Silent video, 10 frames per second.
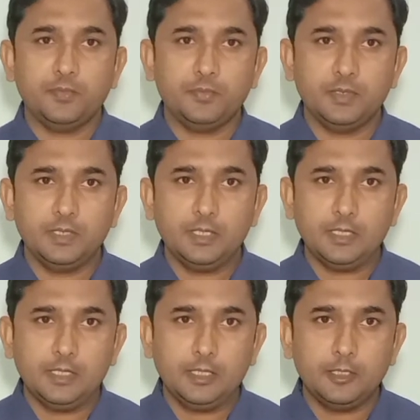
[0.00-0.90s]
सिर्फ
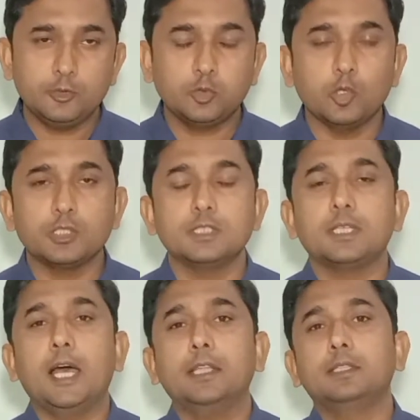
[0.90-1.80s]
इस सोच के
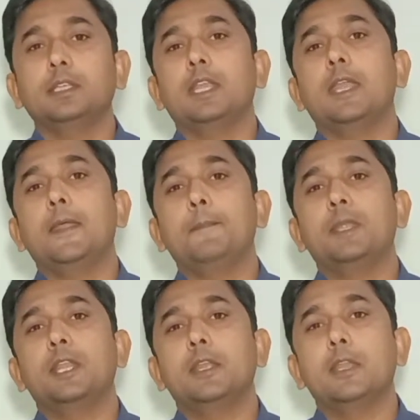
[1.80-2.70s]
साथ कि
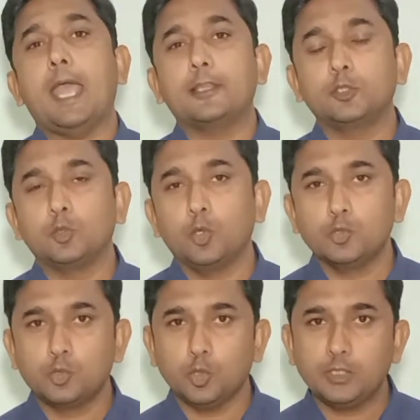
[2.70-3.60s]
मेरे ऐसे
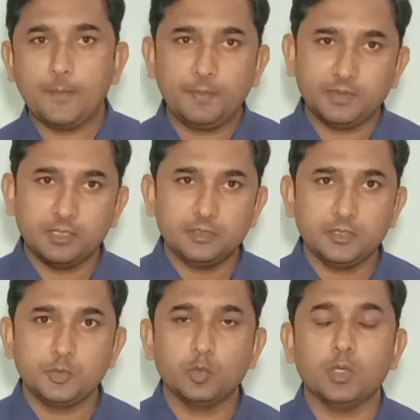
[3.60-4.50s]
दोस्त जो ये बिज़नेस
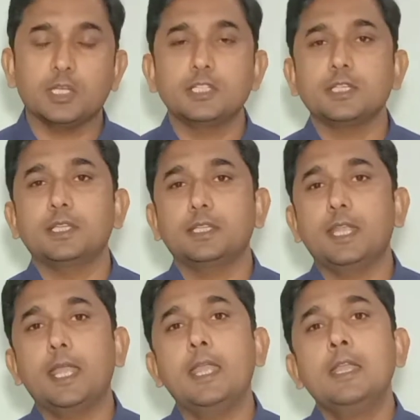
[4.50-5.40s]
से शुरू करना
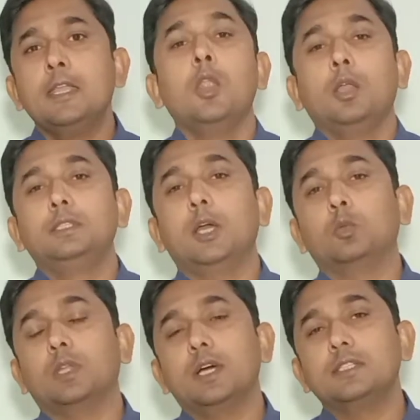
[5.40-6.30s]
चाहते हैं या
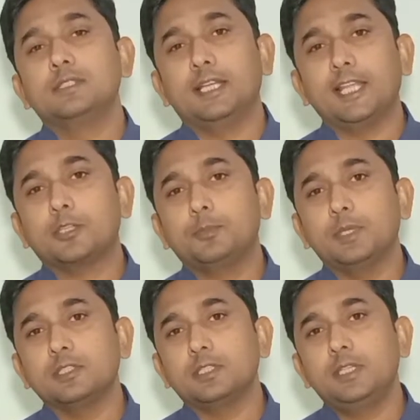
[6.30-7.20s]
उनका ज़्यादा
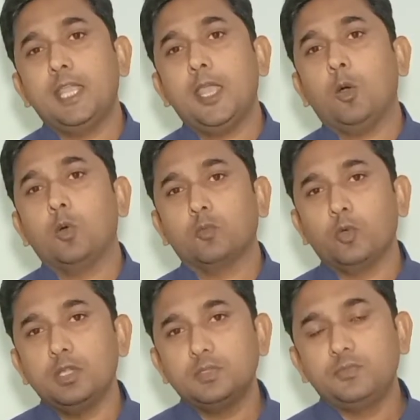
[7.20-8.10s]
एक्सपीरियंस नहीं है और
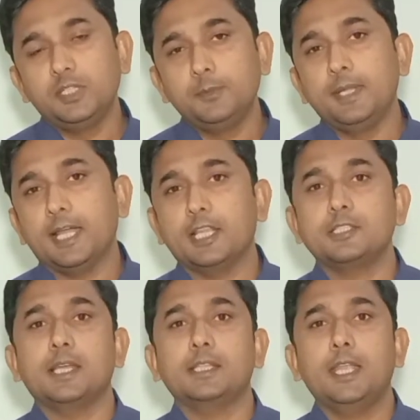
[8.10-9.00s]
वो इस फील्ड में आना
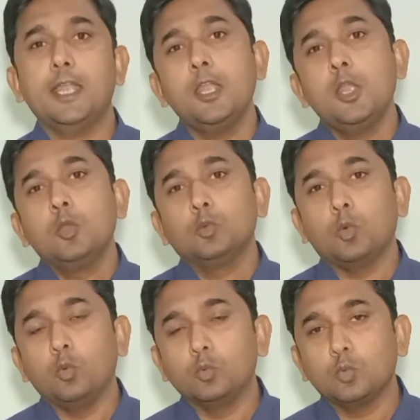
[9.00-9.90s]
चाहते हैं
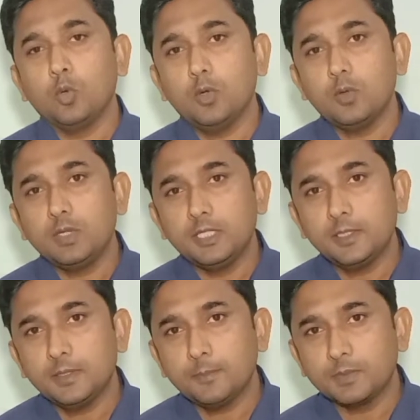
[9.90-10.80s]
तो उनको इन
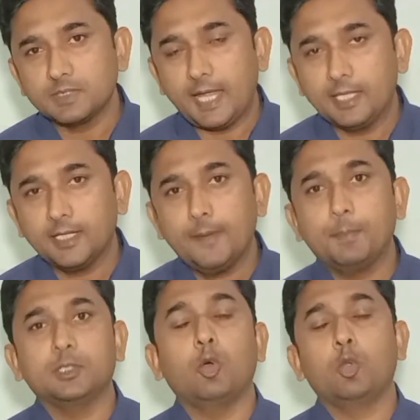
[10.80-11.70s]
मसाइल का
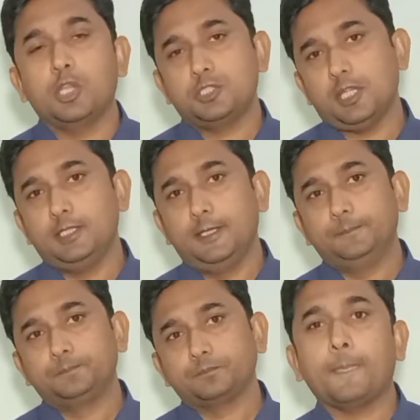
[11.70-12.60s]
पता होना चाहिए